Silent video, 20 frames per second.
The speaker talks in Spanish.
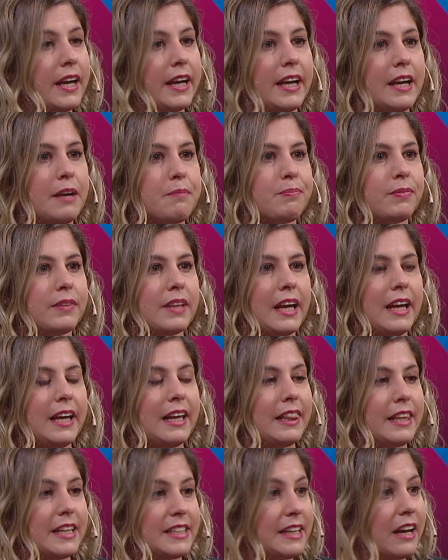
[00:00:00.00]
em,
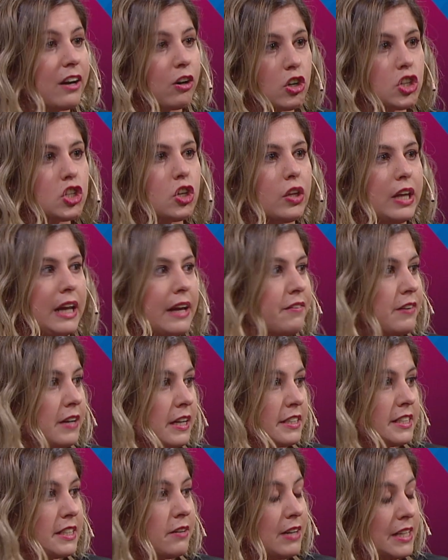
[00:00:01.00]
el desarrollo de la
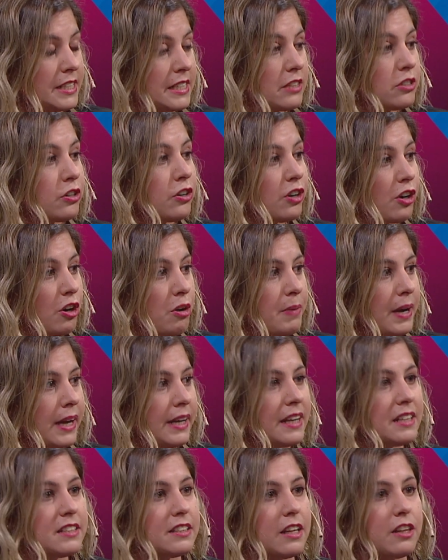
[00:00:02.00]
civilización
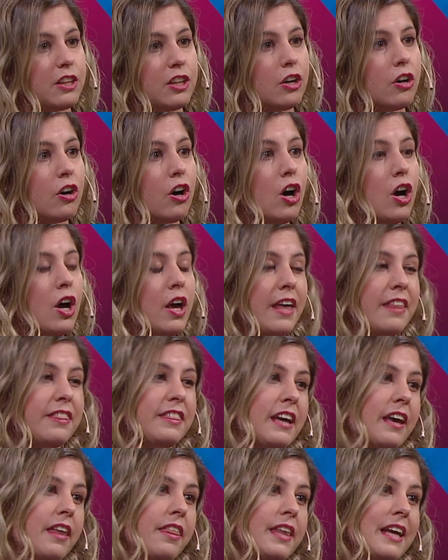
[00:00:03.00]
romana se dio
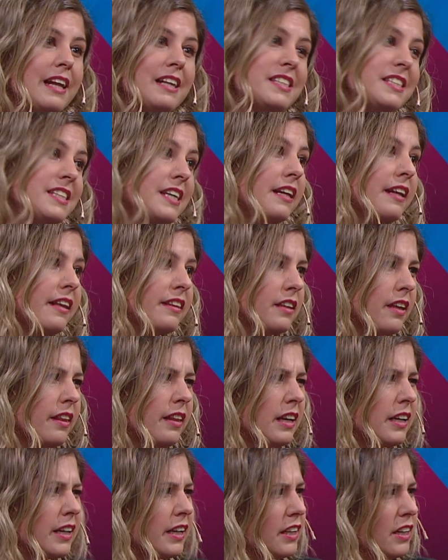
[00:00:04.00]
desde el 100 antes
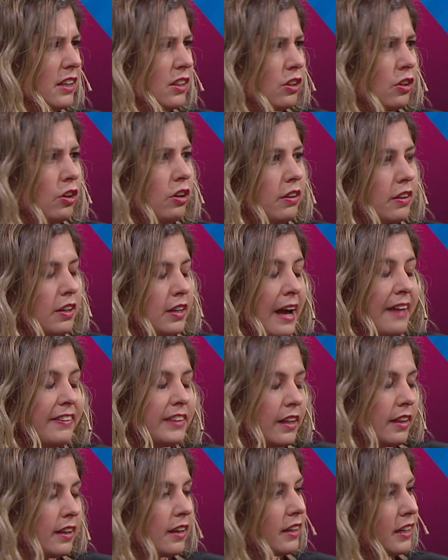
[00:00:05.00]
del Cristo, de,
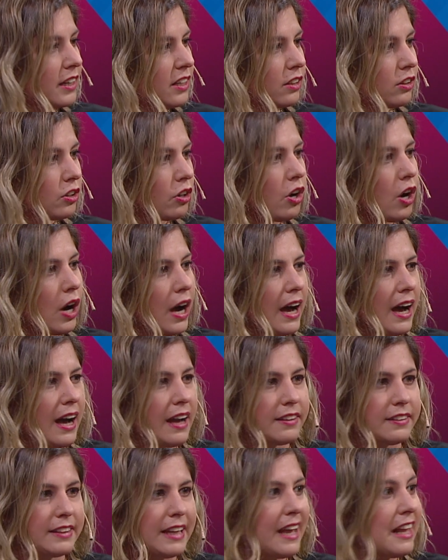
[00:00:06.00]
antes de Cristo
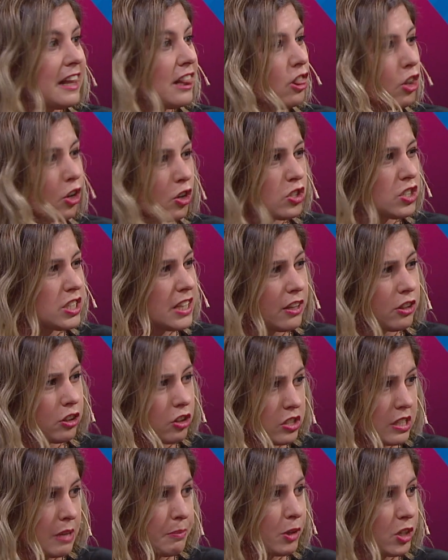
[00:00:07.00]
hasta el
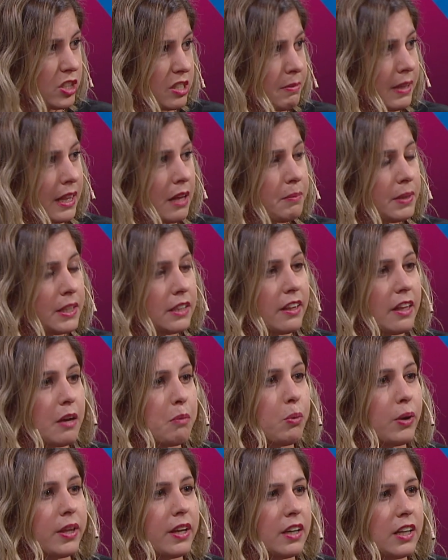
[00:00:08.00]
200 aproximadamente
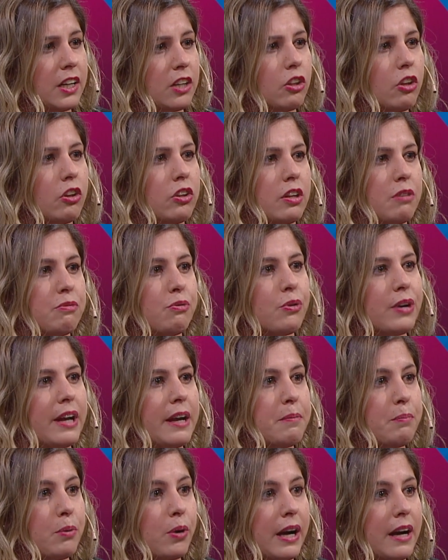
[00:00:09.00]
después de Cristo, donde fue
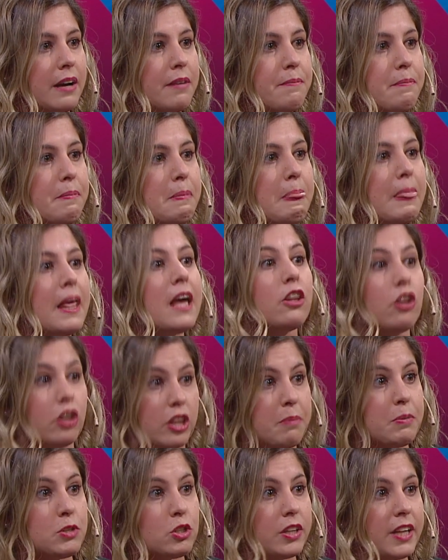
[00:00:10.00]
una época este
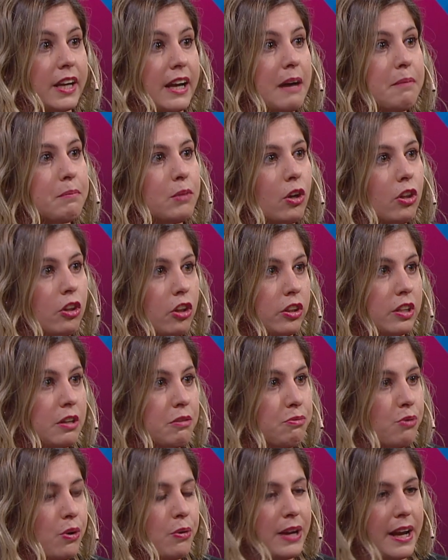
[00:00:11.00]
donde empezó este cambio, donde
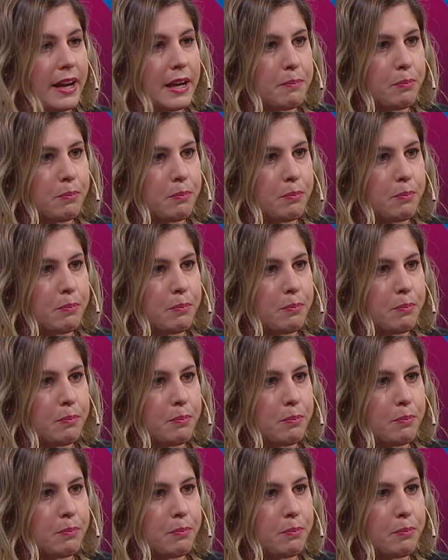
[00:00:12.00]
fue una